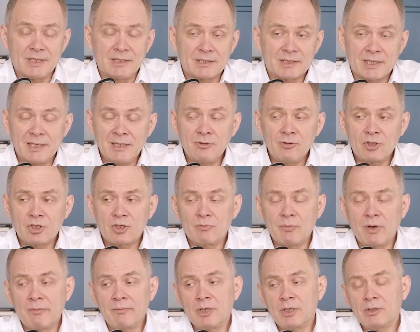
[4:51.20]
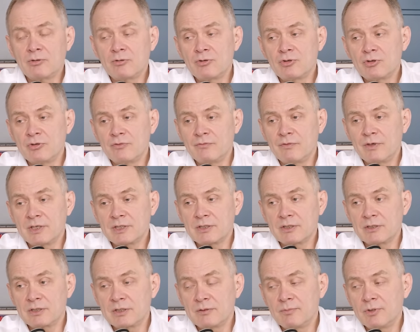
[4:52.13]
Следующий момент очень
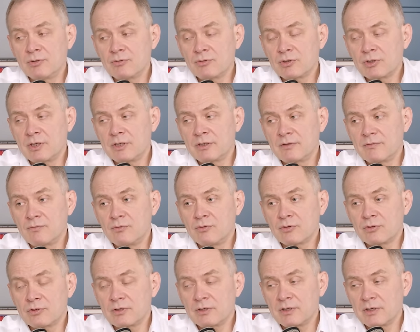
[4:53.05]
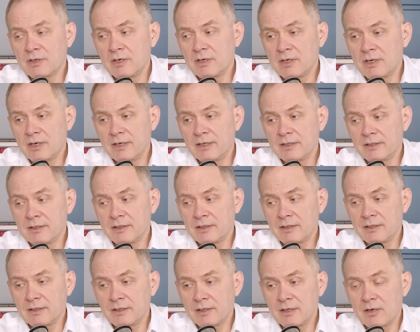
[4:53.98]
важный. Тебе нужна твердая
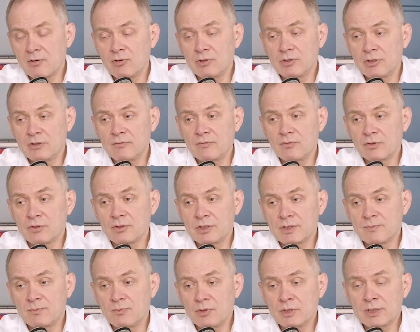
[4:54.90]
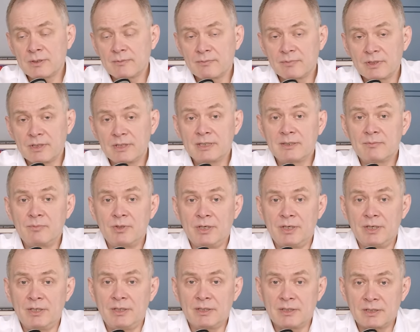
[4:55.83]
какая-то, какой-то твердый способ
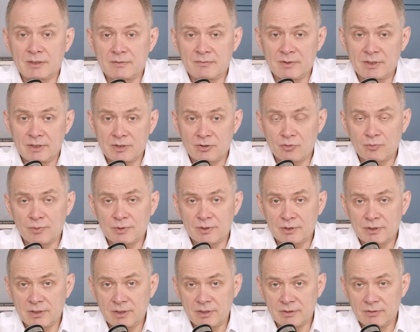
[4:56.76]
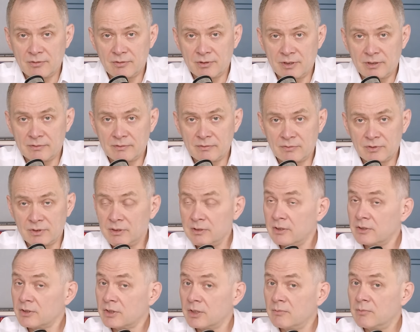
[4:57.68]
измерения своих собственных результатов. У тебя
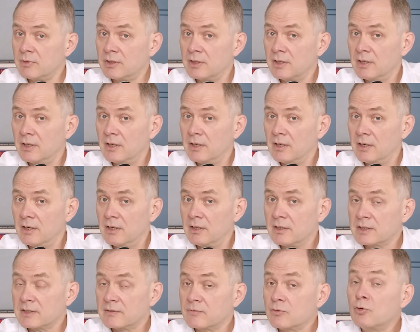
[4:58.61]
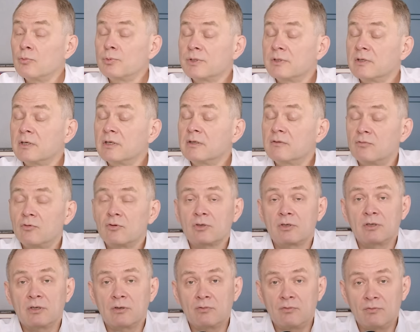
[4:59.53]
должна быть собственная
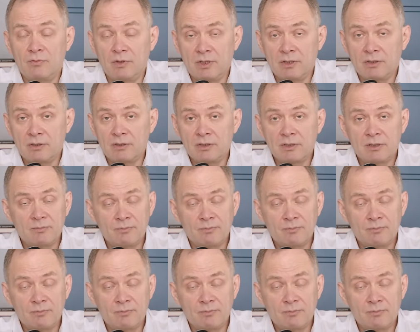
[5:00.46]
твердая уверенность